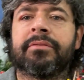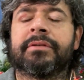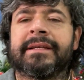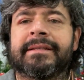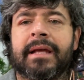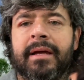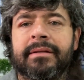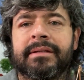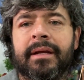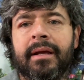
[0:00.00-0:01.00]
sus
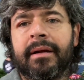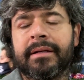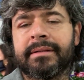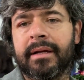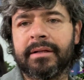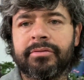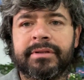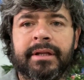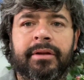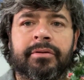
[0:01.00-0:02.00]
stands y a regresar a sus
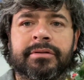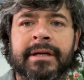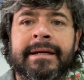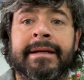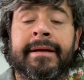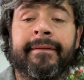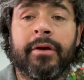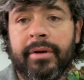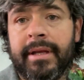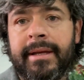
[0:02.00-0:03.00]
sitios de
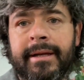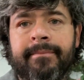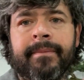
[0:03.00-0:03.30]
origen.